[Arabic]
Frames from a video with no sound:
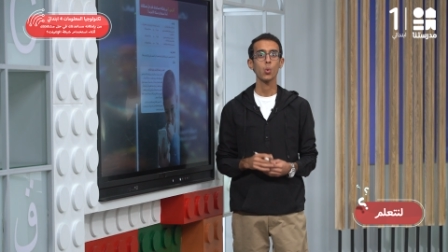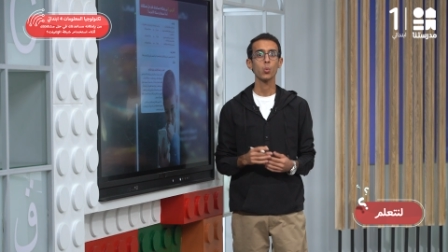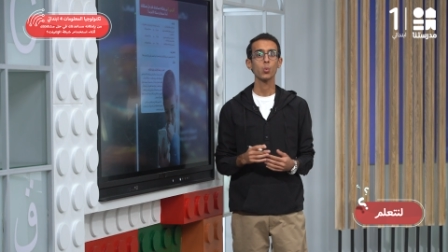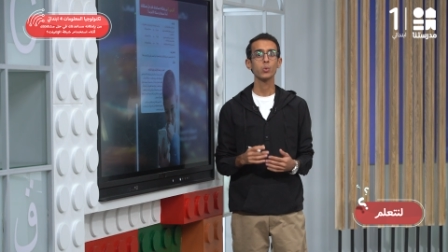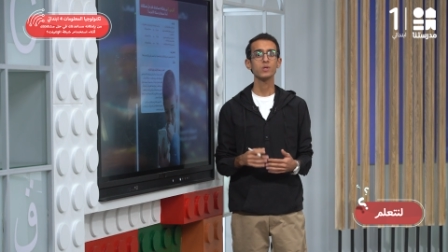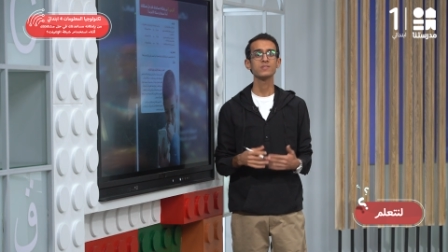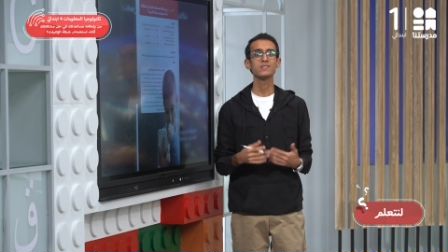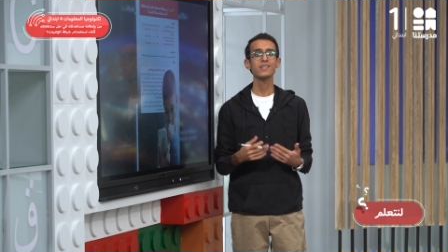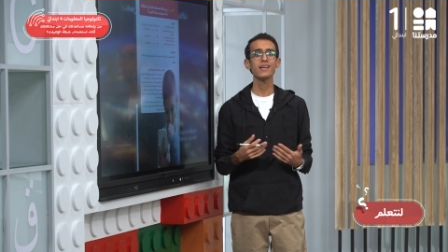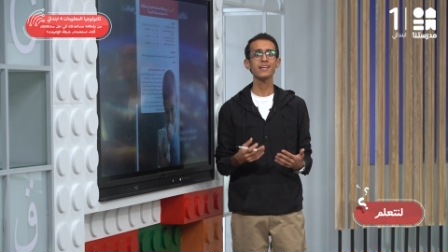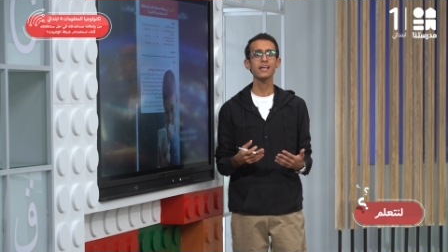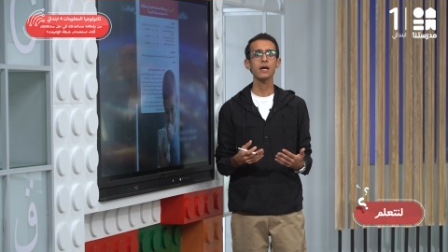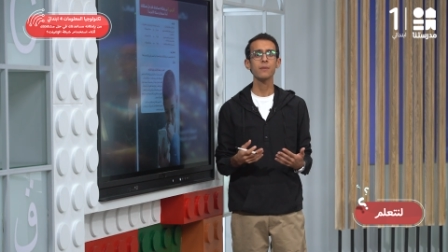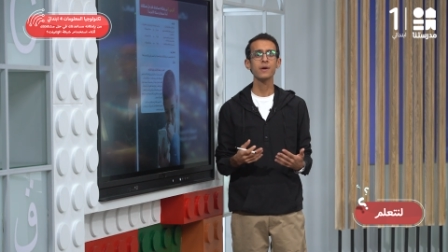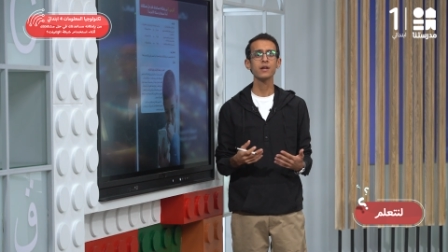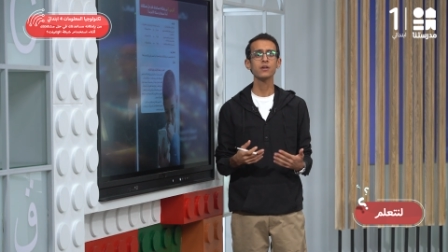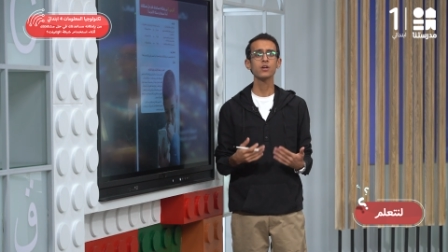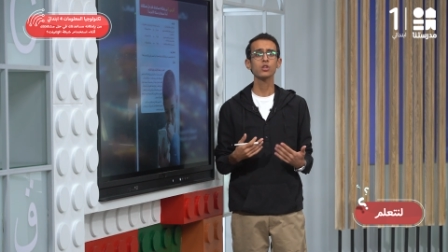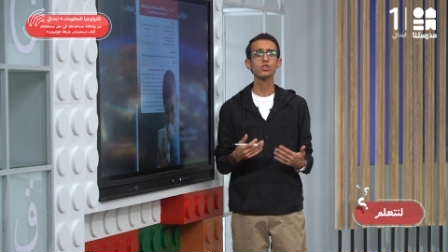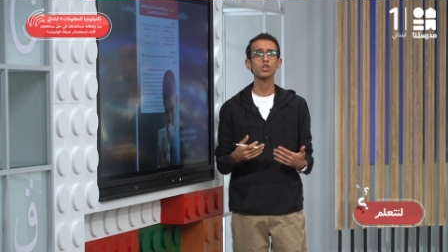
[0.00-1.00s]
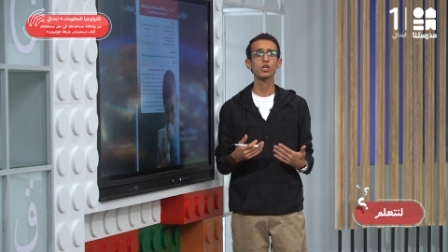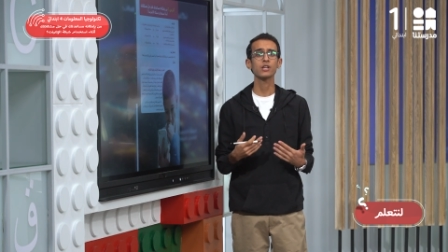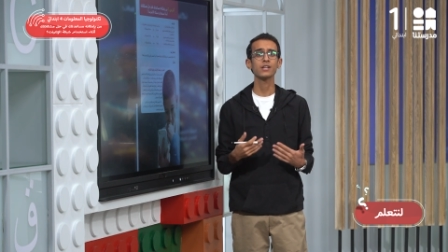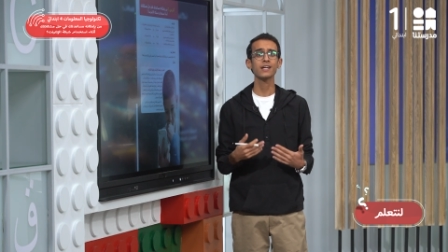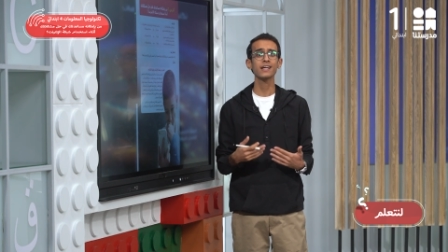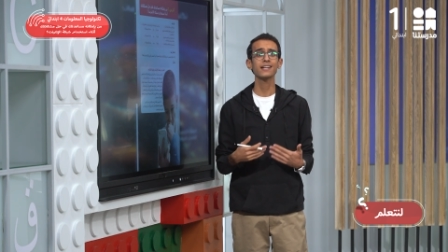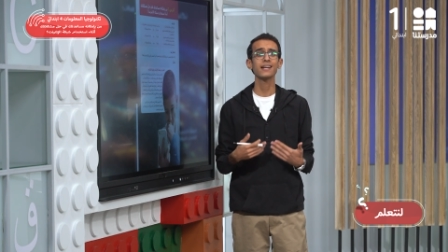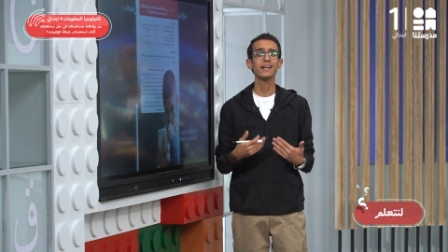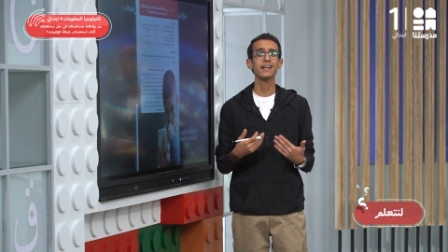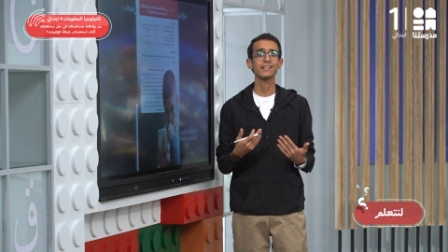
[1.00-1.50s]
وإزاي كمان نقدر إن
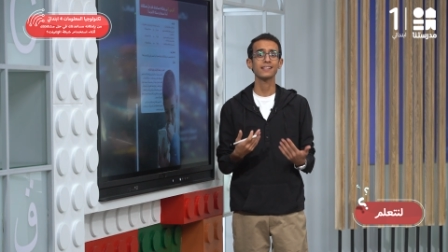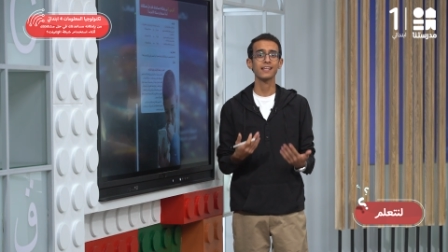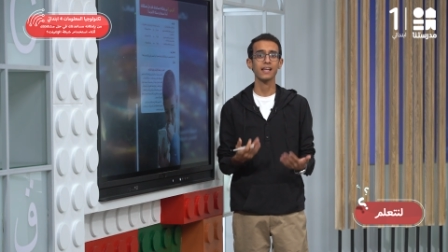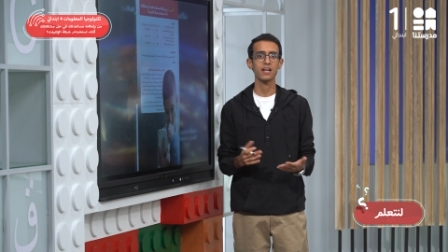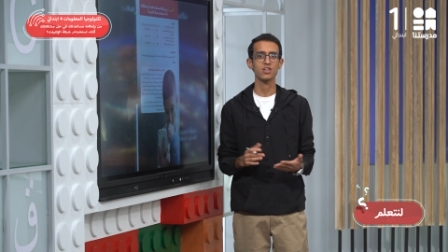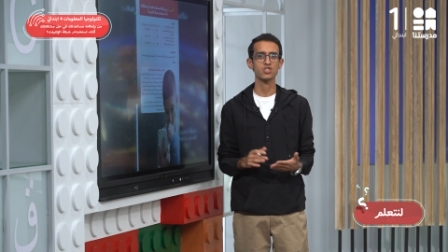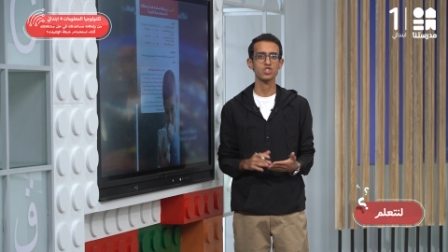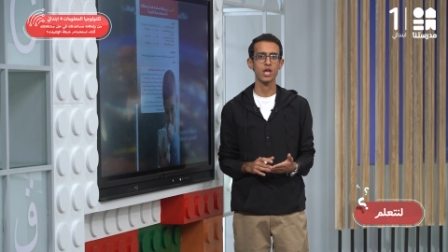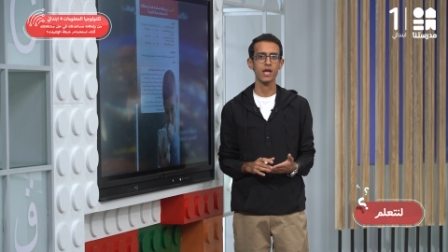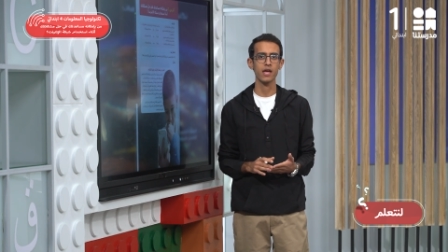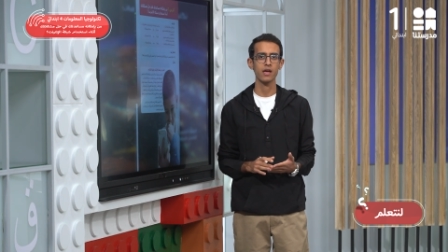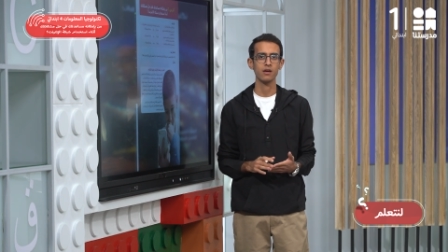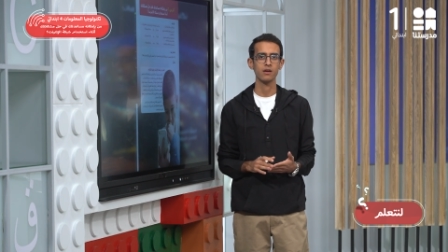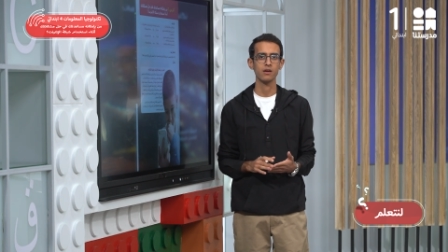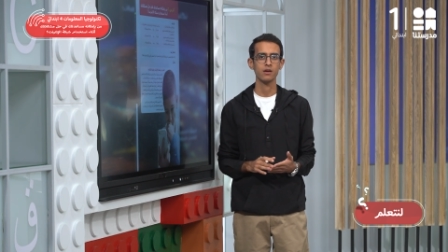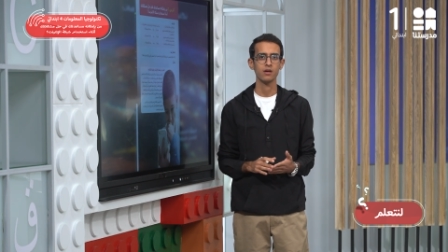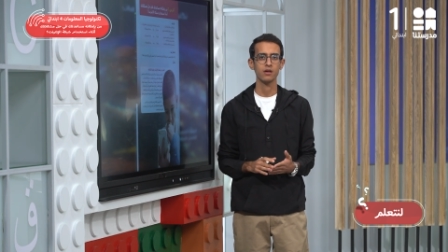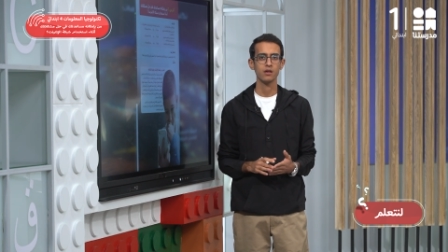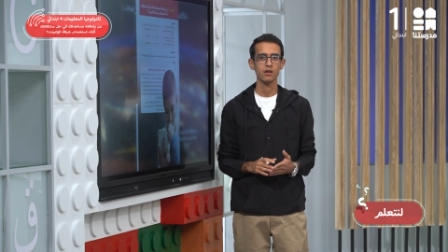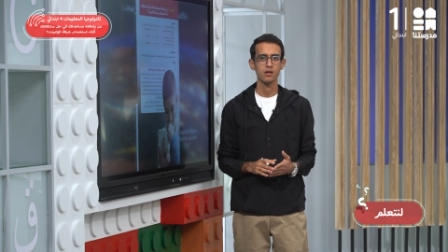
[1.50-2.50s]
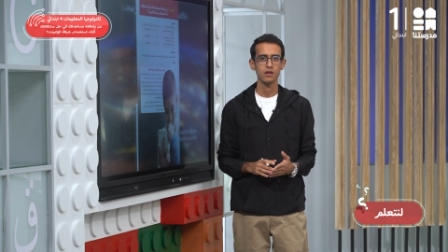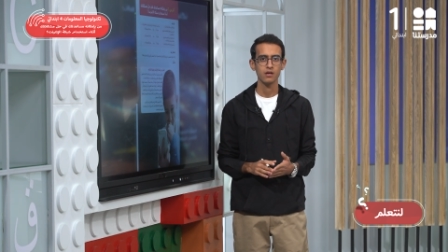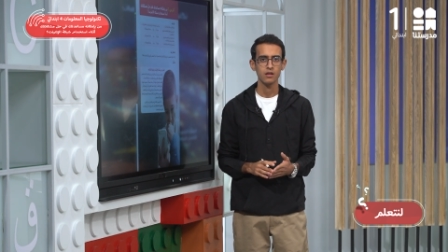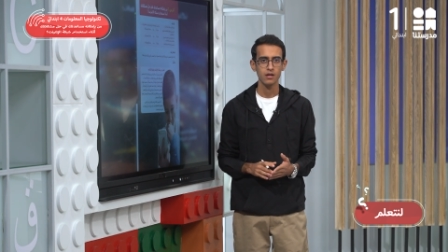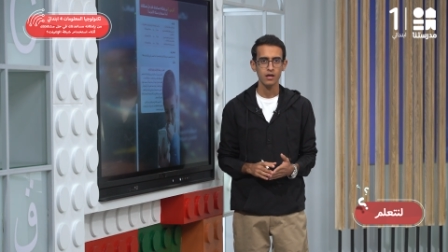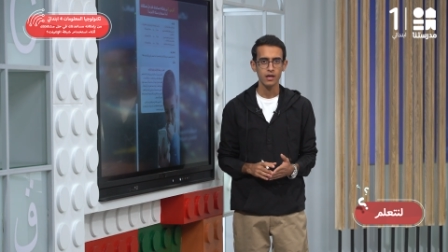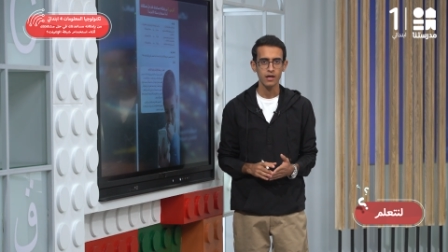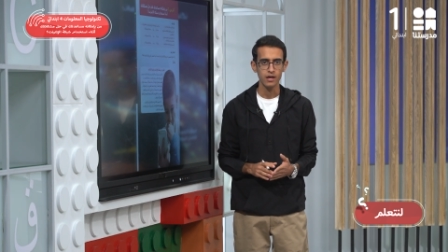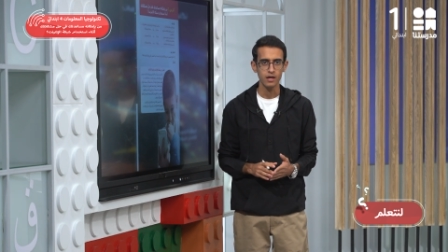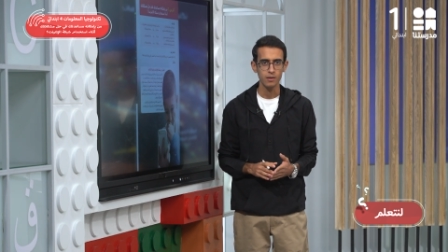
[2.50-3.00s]
إحنا نتلاشاه
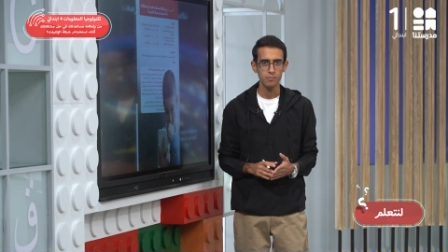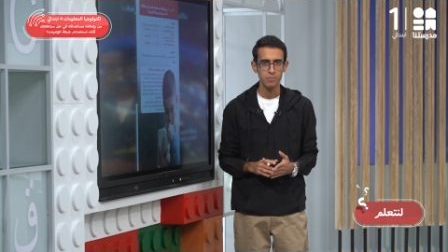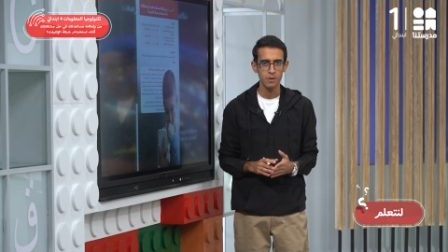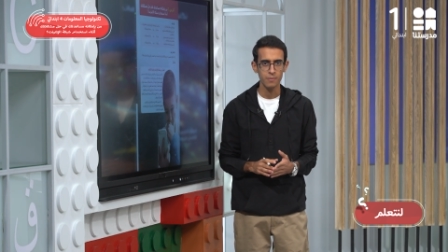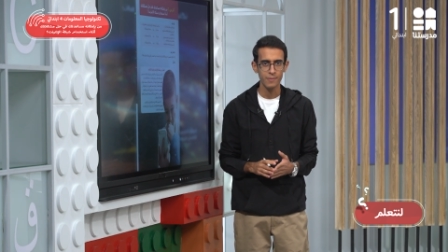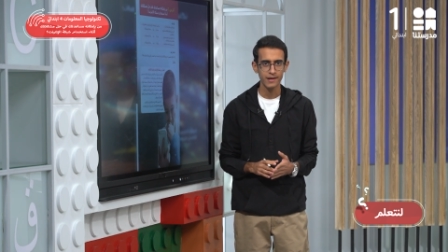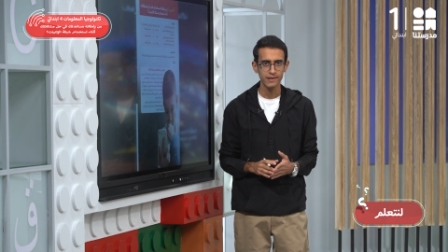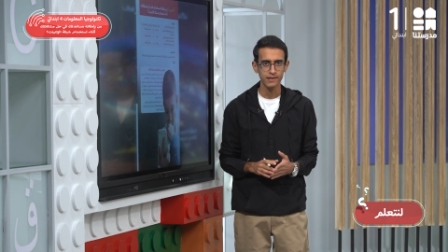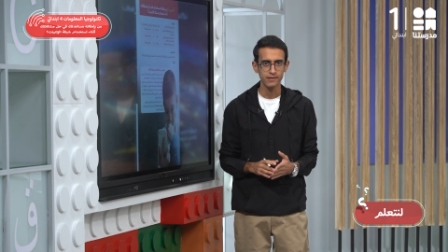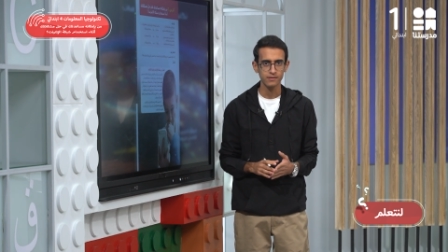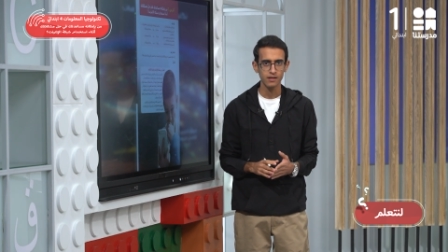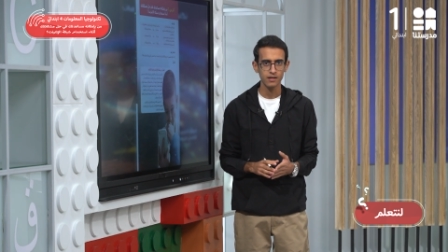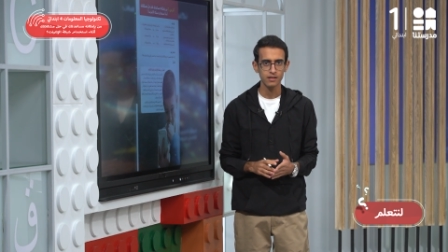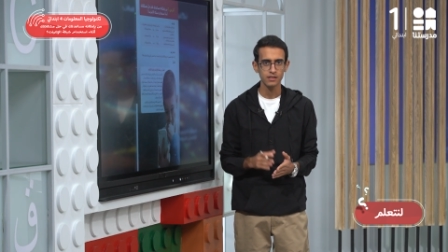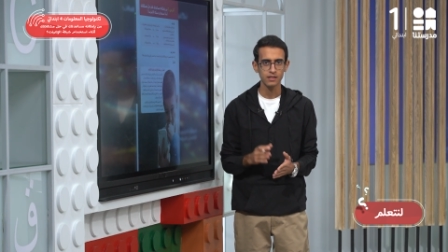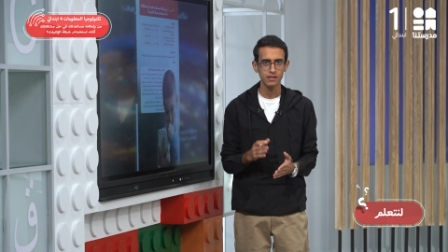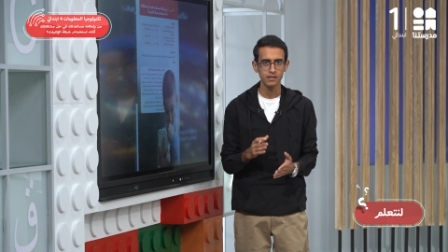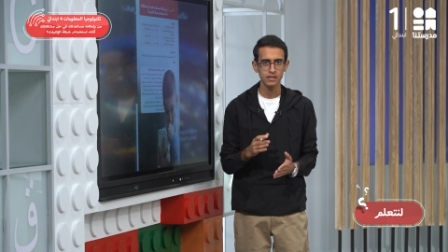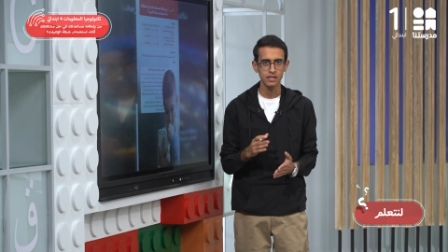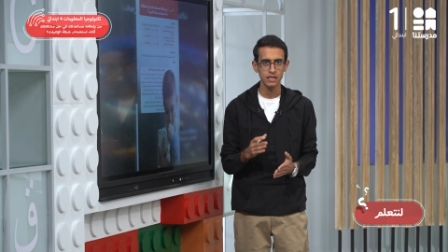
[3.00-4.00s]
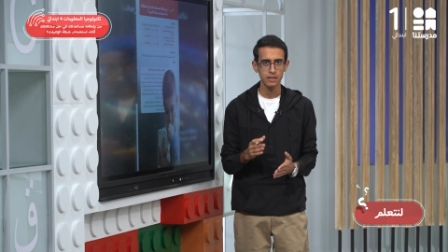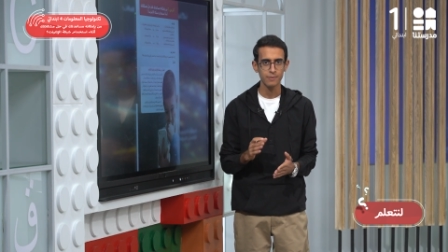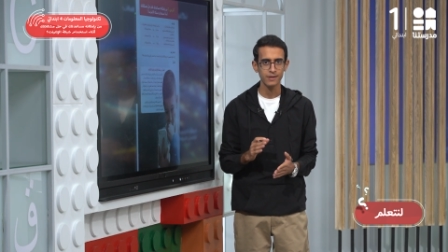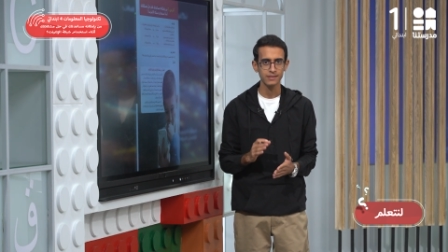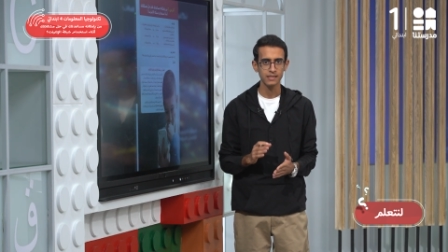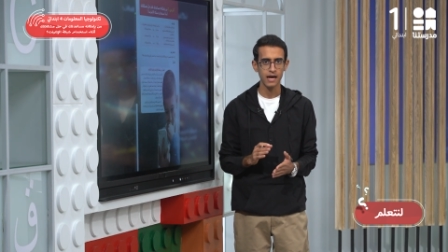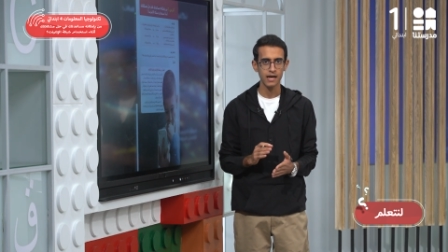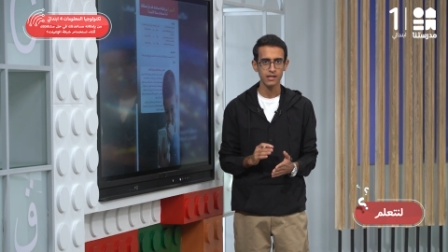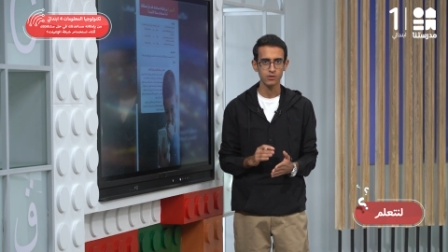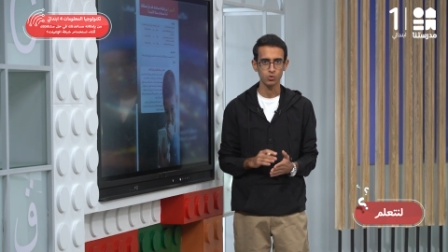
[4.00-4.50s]
آه، بمعنى تاني
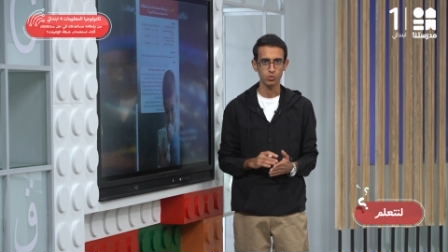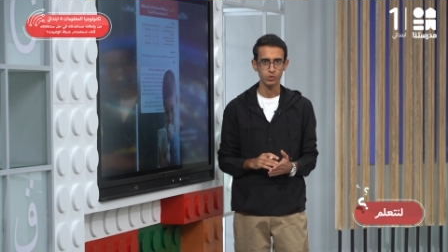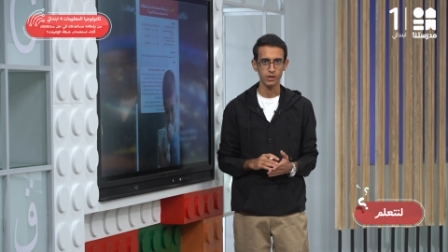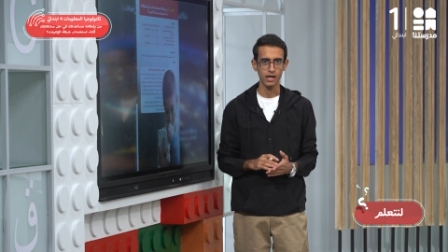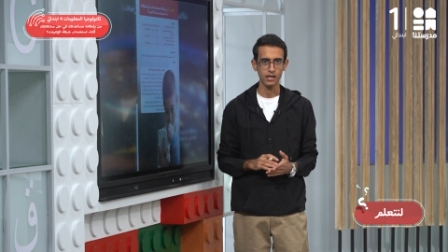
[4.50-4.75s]
نبعد عنه